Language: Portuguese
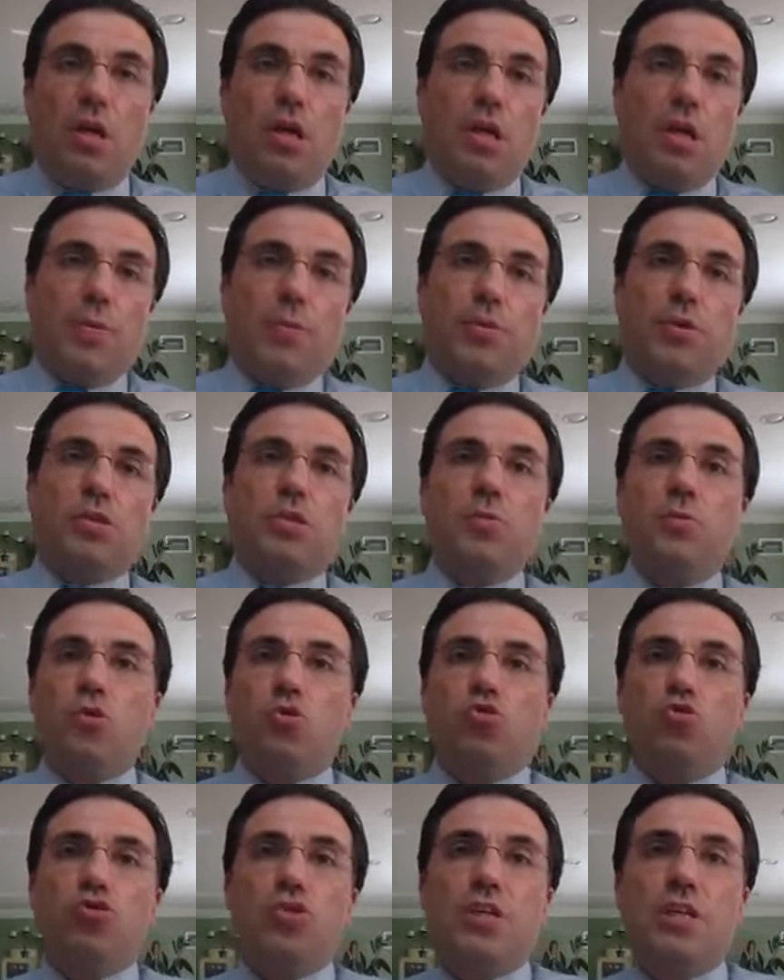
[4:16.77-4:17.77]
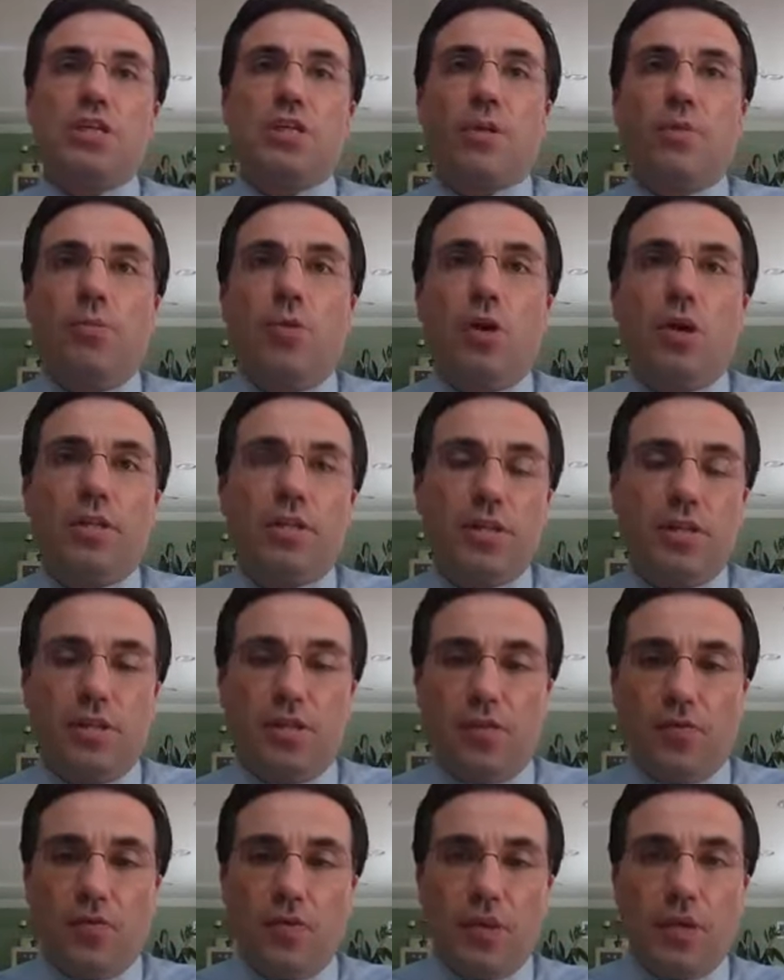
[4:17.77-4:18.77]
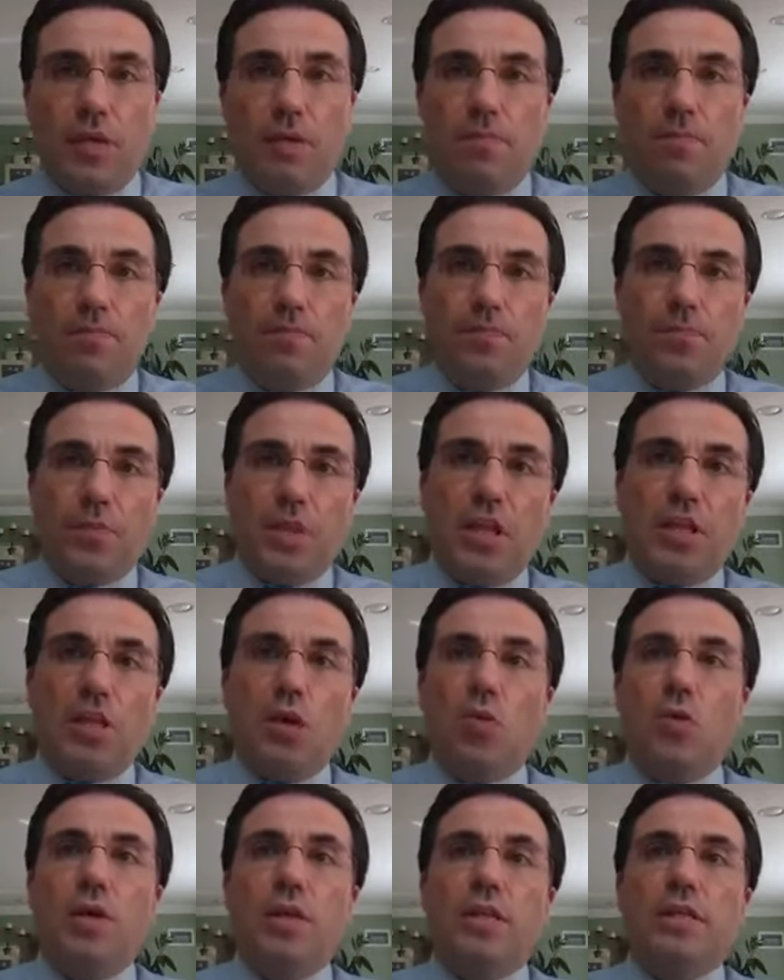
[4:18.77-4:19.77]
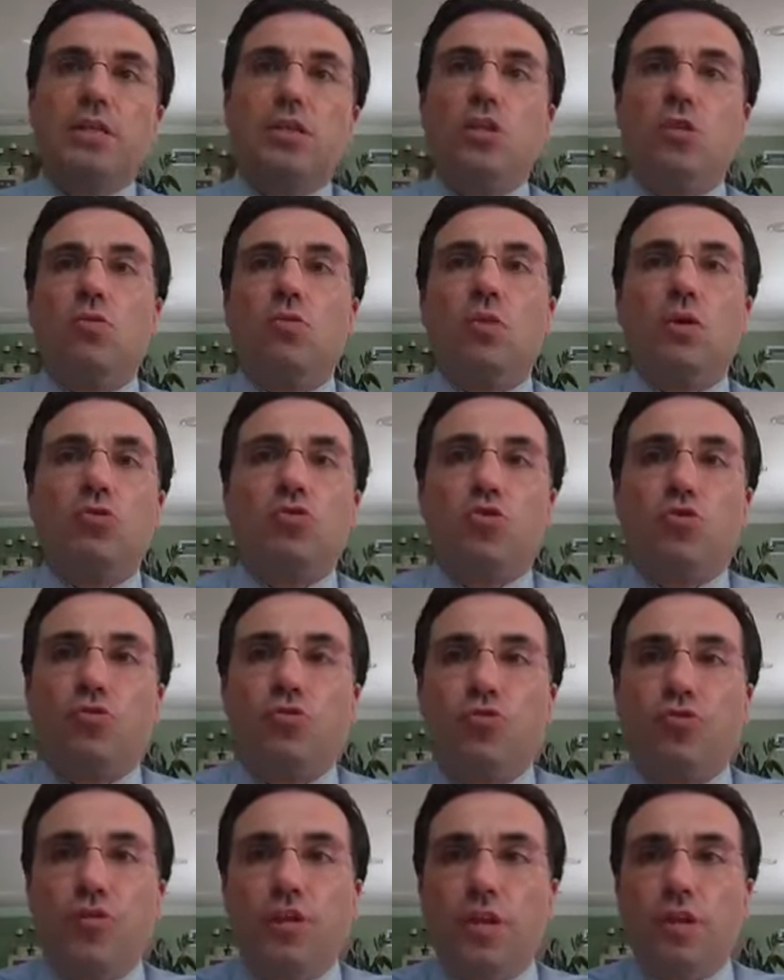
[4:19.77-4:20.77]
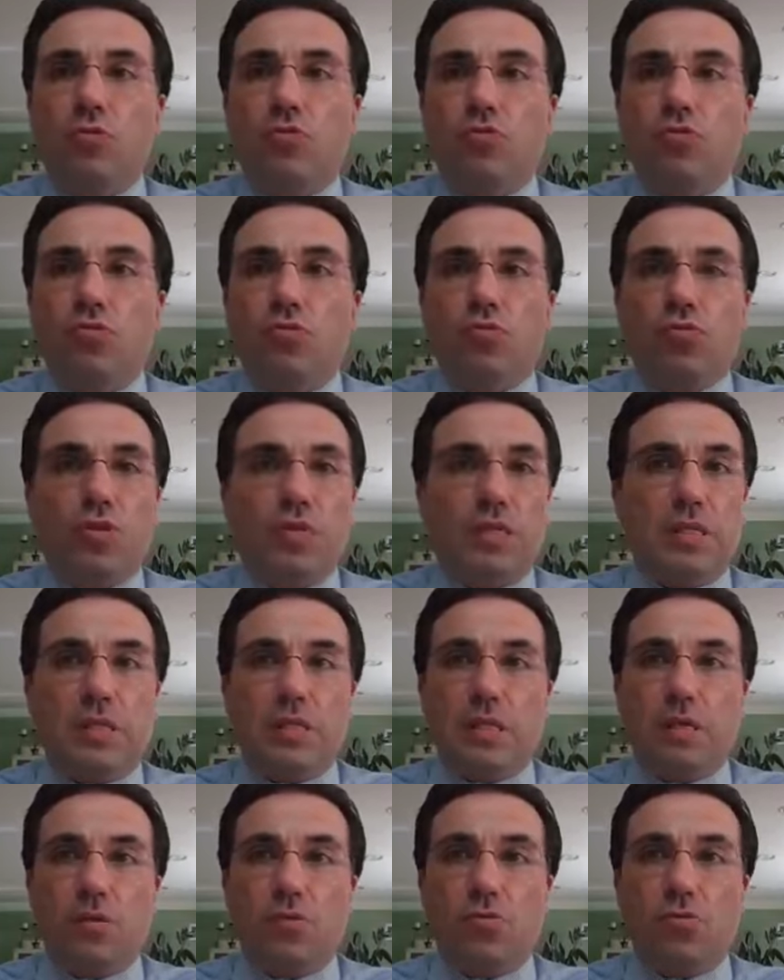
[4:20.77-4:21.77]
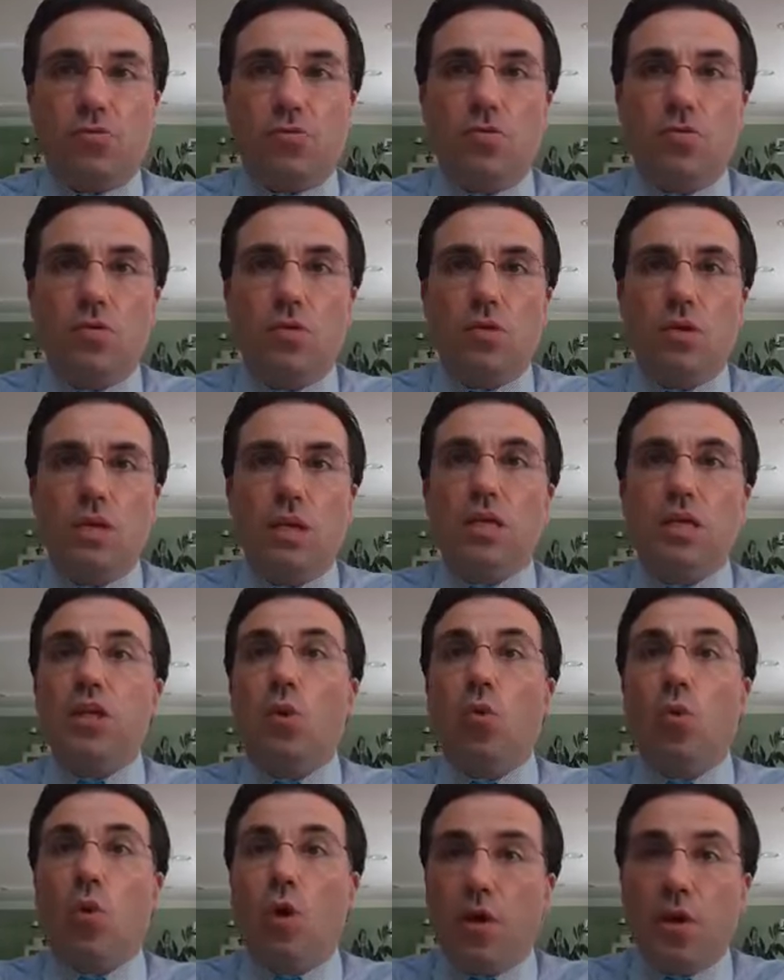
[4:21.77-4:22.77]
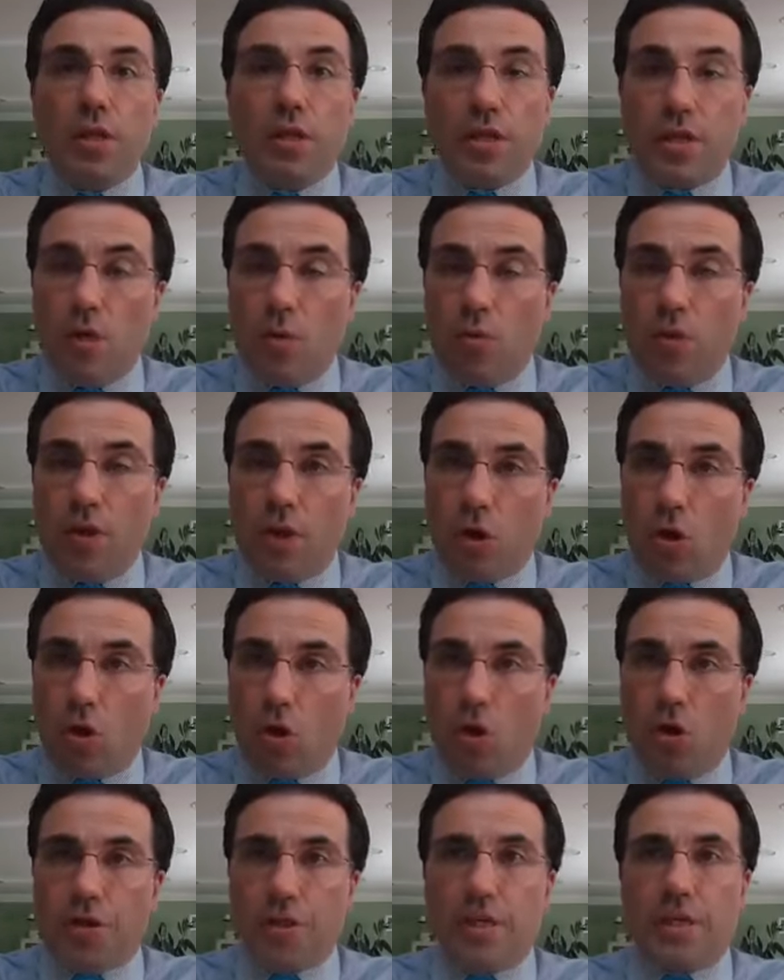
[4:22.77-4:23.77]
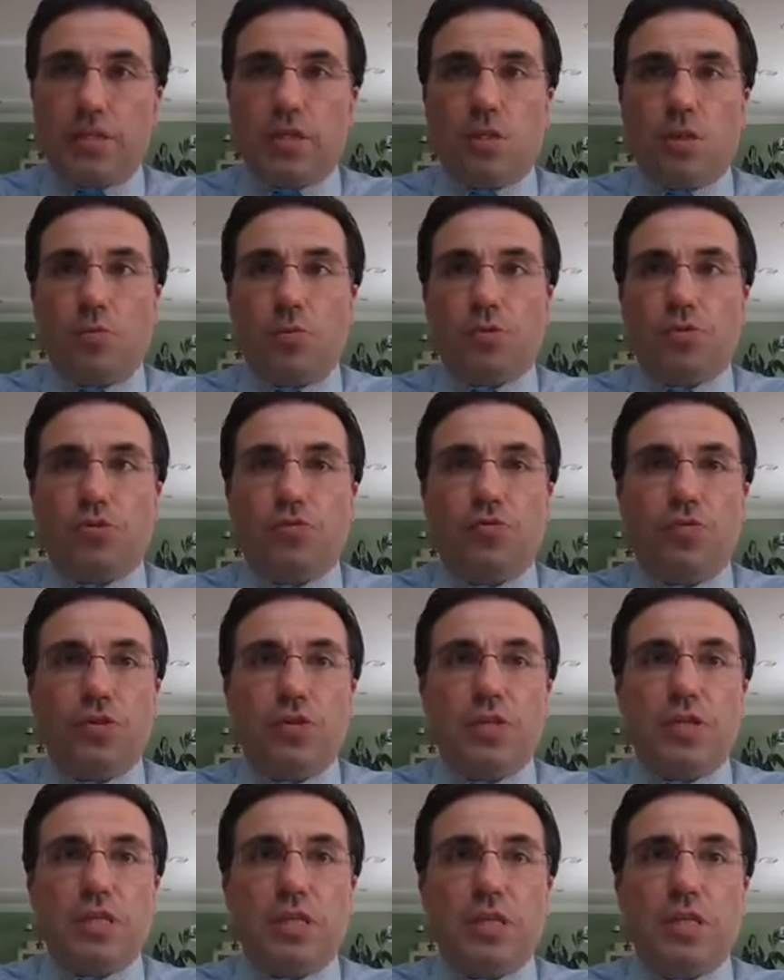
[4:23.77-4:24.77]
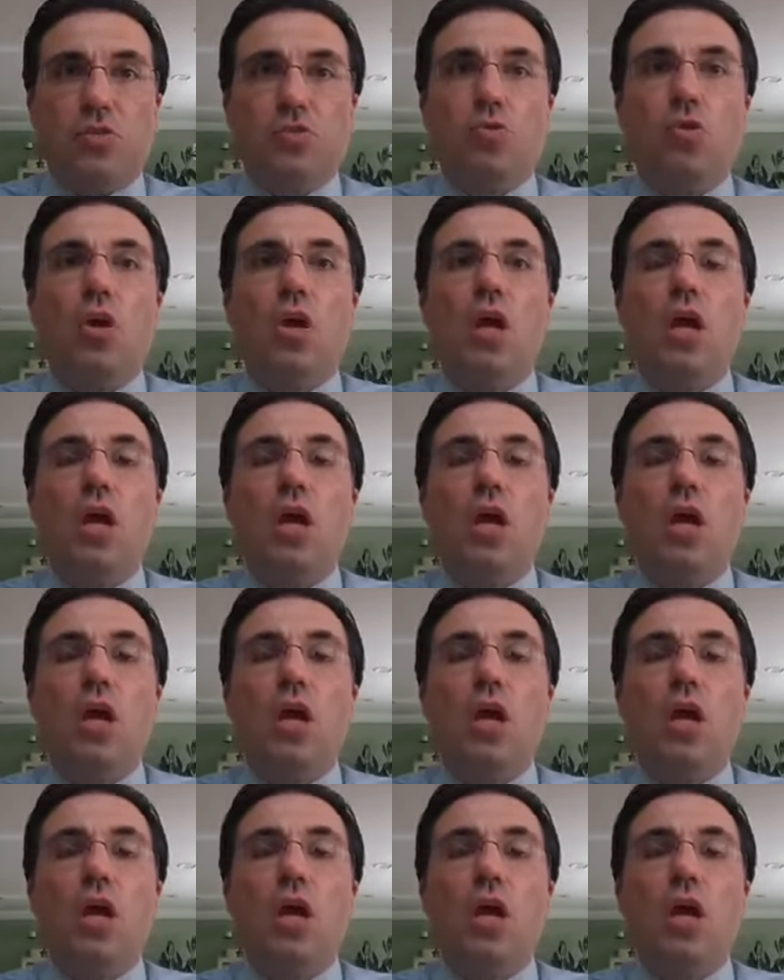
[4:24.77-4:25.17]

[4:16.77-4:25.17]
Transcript: E aproximou-se os dias da morte de Davi, e deu ele a Salomão seu filho, dizendo: E deu, e deu ele ordem a Salomão seu filho, dizendo: